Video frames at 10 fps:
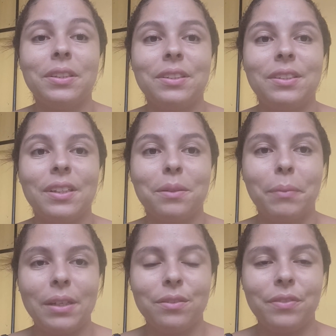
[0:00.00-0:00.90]
Iniciando
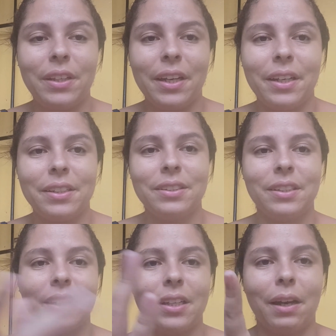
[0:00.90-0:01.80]
mais um vídeo aqui nesse
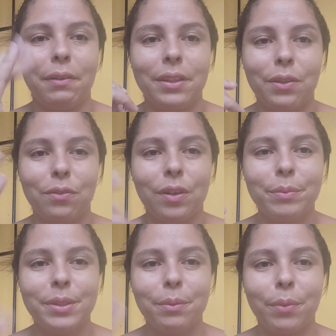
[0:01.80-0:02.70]
canal, então
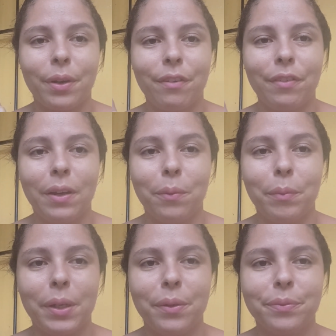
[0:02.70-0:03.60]
vamos embora, vem
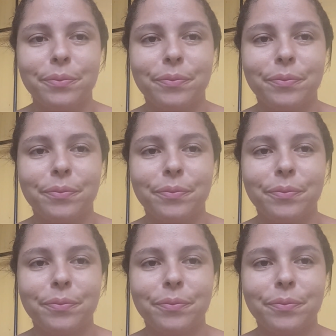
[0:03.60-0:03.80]
comigo.